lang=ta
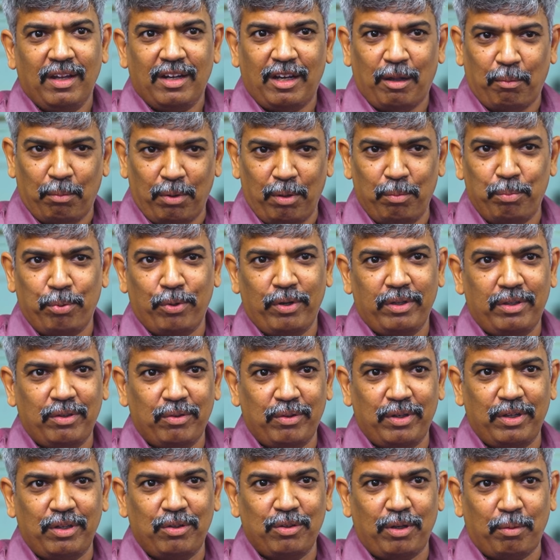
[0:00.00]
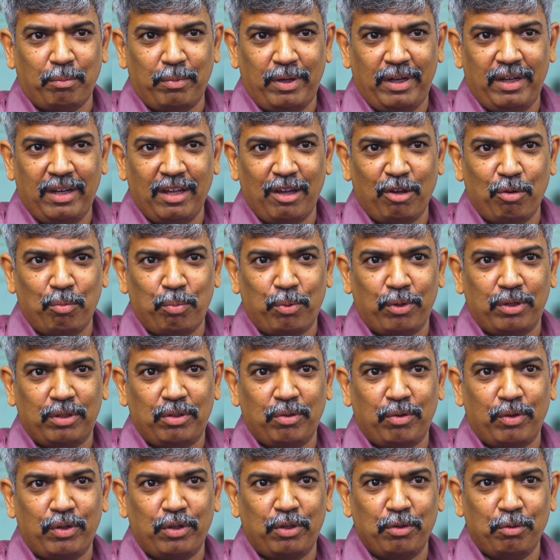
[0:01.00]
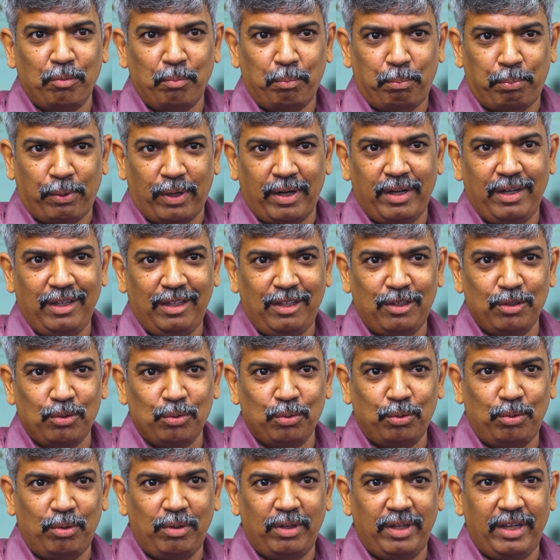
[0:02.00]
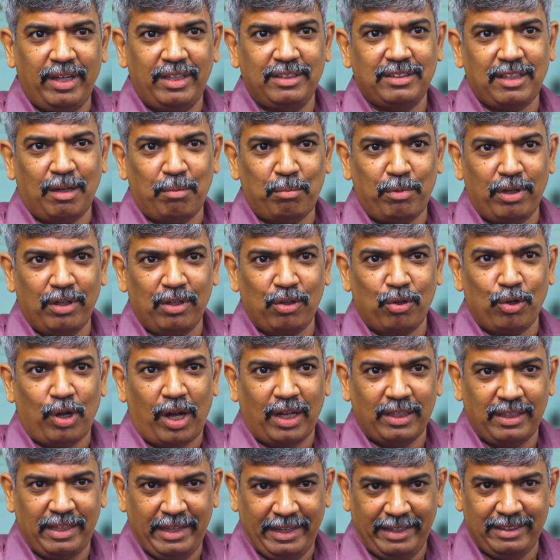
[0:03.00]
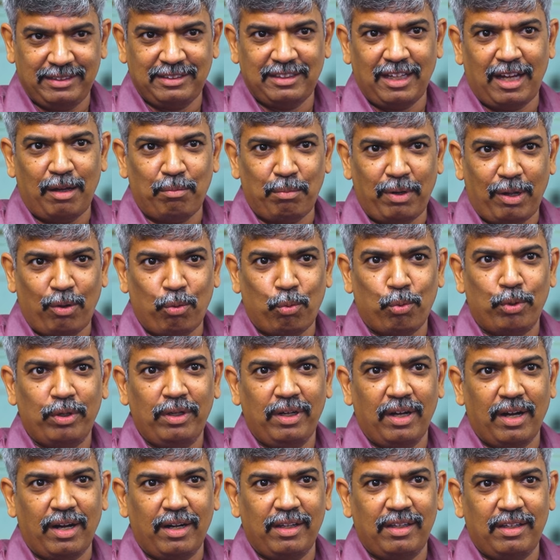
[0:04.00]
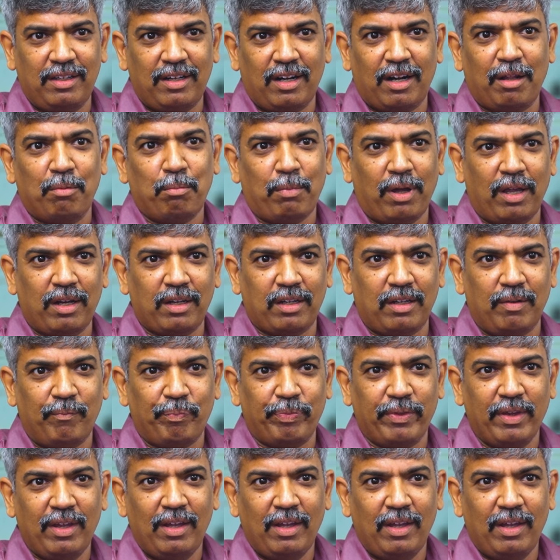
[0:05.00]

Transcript: நம்மளை பொறுத்த வரைக்கும் நம்ம இந்தியாவை பொறுத்த வரைக்கும் படிக்கணும் எக்ஸாம் எழுதணும் அந்த எக்ஸாமில் ஒழுங்காக எழுதிட்டான்னா மார்க்கு